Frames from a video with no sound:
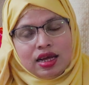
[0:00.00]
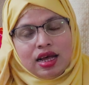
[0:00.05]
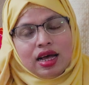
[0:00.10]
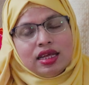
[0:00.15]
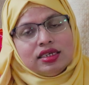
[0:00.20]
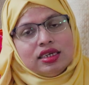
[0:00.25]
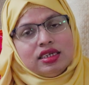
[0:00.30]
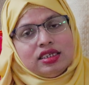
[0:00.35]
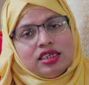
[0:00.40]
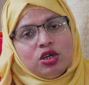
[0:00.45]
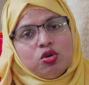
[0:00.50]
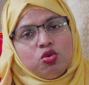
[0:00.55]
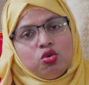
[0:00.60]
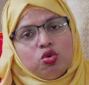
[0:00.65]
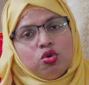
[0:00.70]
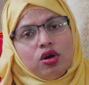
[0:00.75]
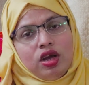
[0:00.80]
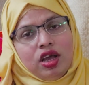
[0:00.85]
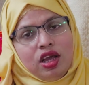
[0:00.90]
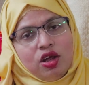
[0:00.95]
কাজে
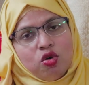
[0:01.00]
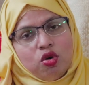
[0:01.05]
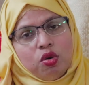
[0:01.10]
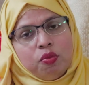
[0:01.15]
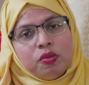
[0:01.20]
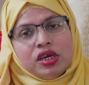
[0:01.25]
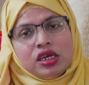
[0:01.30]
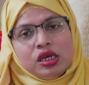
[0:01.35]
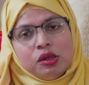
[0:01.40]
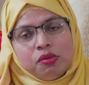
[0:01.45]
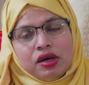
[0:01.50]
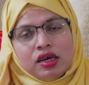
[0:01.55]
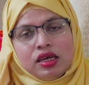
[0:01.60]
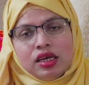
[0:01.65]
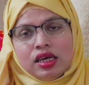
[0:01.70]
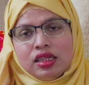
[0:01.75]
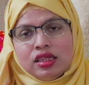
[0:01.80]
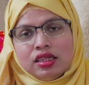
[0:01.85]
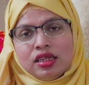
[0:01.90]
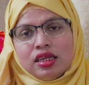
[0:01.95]
যেহেতু এই রোগ বেশিরভাগ
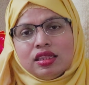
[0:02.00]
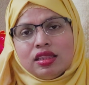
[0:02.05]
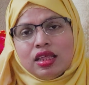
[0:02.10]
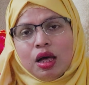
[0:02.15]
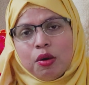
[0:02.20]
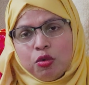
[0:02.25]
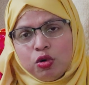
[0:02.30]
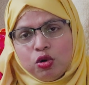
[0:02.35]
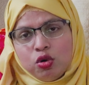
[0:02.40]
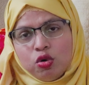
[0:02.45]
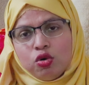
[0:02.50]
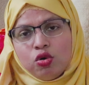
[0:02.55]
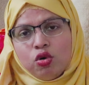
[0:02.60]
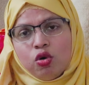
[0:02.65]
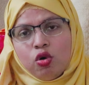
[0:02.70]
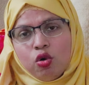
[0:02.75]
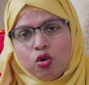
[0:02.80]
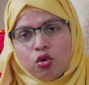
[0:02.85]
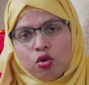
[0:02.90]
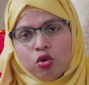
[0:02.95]
ক্ষেত্রেই তেমন কোনো
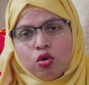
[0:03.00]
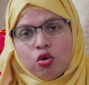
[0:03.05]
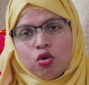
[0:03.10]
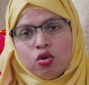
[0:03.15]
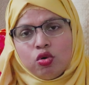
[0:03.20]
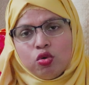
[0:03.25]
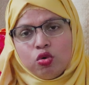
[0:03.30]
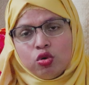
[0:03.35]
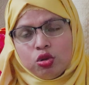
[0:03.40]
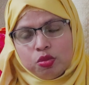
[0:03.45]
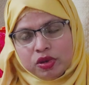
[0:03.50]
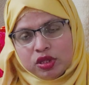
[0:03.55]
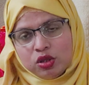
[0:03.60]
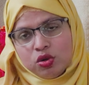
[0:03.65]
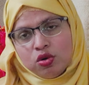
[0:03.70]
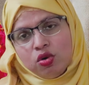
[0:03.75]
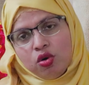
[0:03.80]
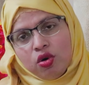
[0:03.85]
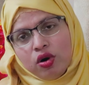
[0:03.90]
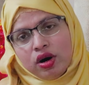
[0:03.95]
লক্ষণ
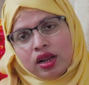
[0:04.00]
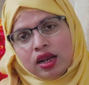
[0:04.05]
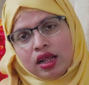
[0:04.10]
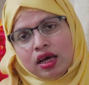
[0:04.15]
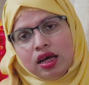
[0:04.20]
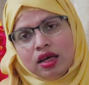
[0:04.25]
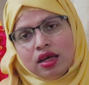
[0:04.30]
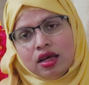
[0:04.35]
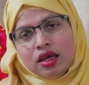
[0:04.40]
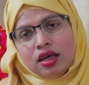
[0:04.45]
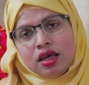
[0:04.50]
উৎপাদন করে না